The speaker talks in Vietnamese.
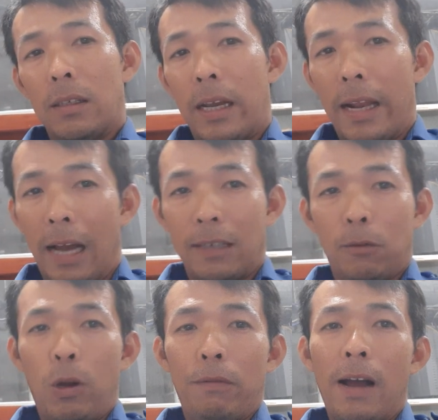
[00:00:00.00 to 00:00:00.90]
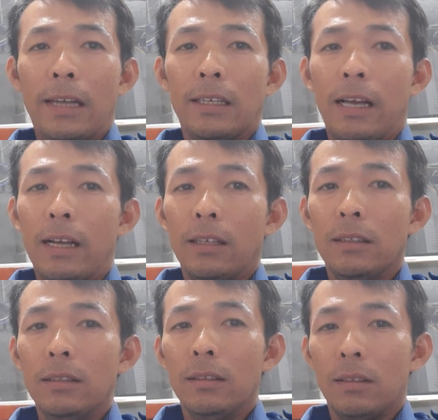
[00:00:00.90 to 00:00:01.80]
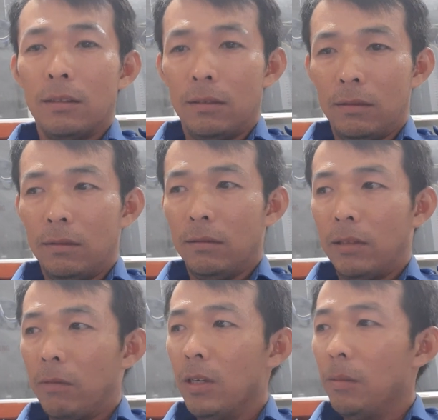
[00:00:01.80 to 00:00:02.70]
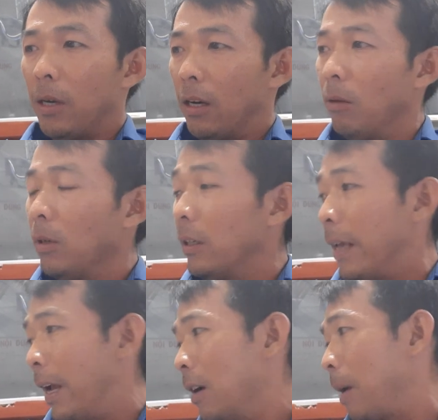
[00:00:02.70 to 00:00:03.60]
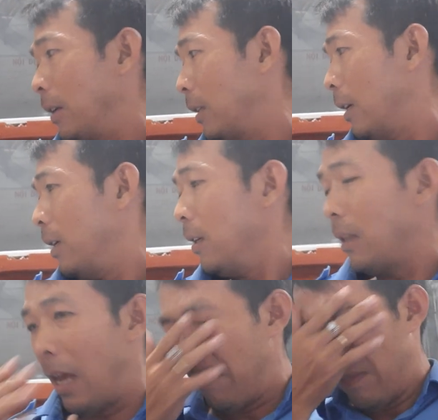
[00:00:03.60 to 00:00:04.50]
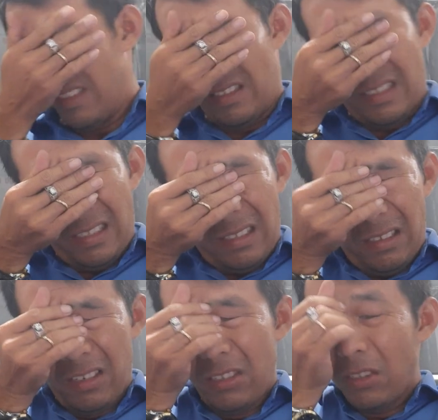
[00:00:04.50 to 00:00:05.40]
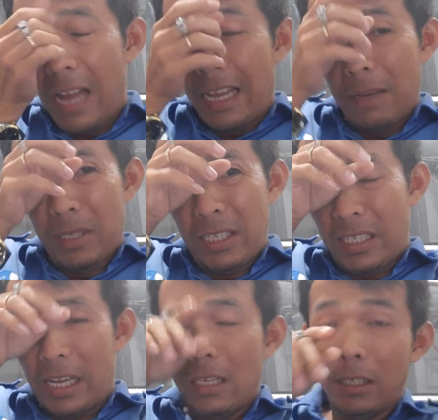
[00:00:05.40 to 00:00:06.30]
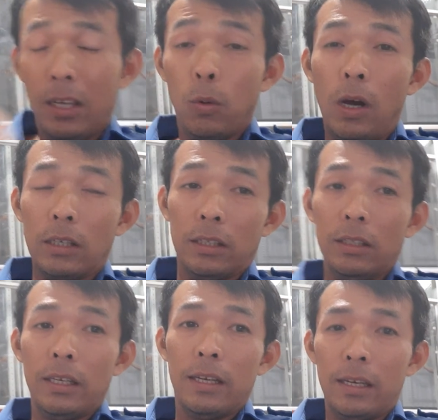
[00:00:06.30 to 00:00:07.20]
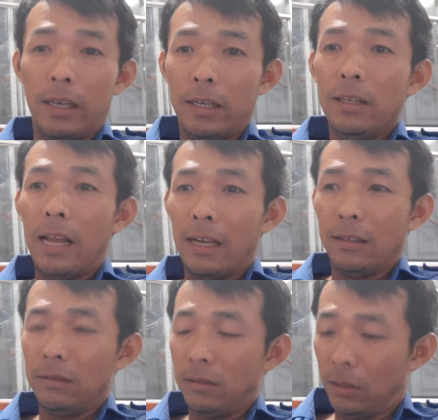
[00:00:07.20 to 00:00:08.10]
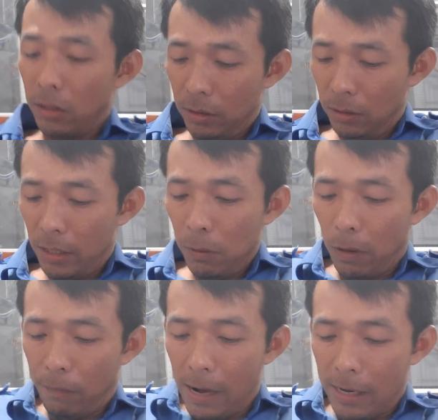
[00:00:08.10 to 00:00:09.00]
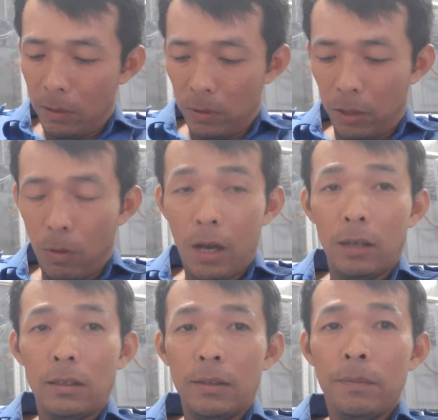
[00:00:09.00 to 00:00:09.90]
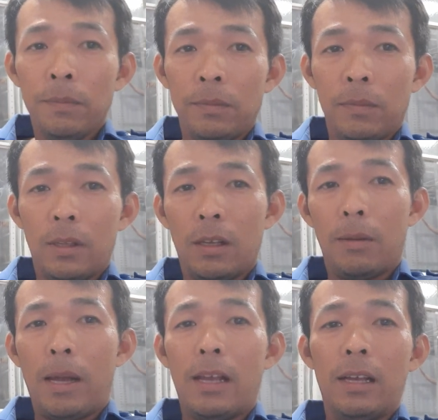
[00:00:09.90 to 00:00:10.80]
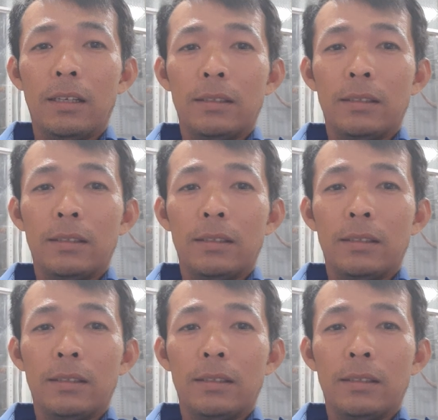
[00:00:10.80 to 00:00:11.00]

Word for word: cài đặt wifi tất cả các thứ kiểu như mà không có thời gian các bạn sẽ làm như trước đây mình chia sẻ những cái thủ thuật những cái kỹ năng xử lý wifi đồ nhiều hơn các bạn ha